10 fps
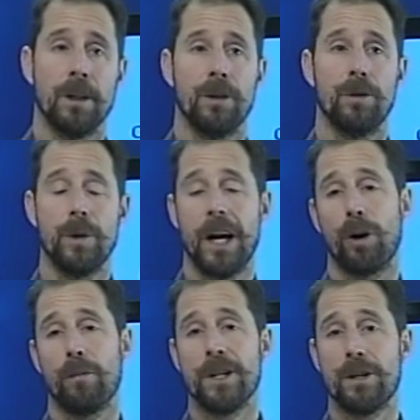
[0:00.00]
de una
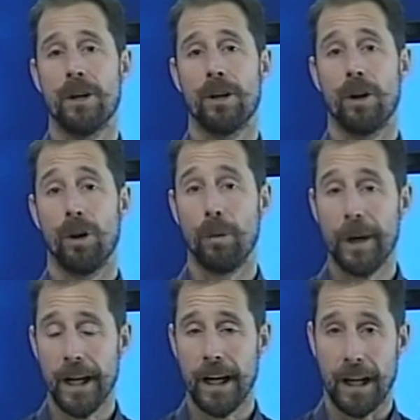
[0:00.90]
comisión
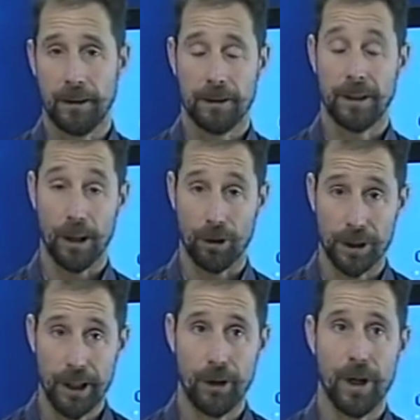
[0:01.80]
obrera del
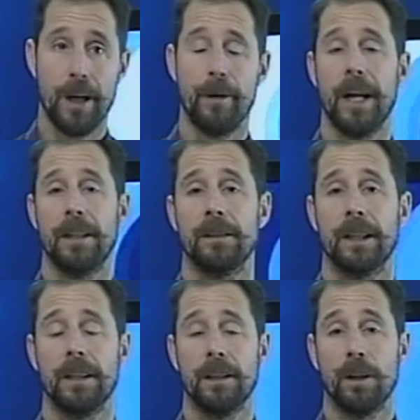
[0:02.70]
Consejo Deliberante